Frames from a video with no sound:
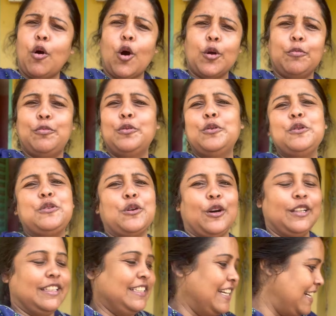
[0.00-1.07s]
ভরপুর
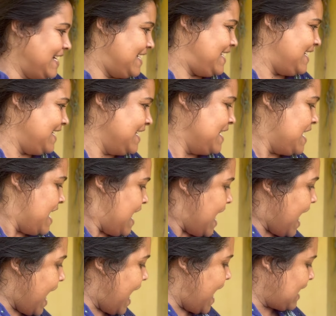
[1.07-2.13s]
জল দিয়ে গেছি
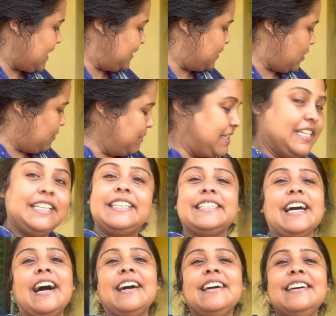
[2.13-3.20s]
একদম
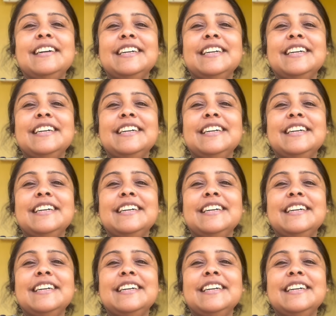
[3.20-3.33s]
ঠিকঠাক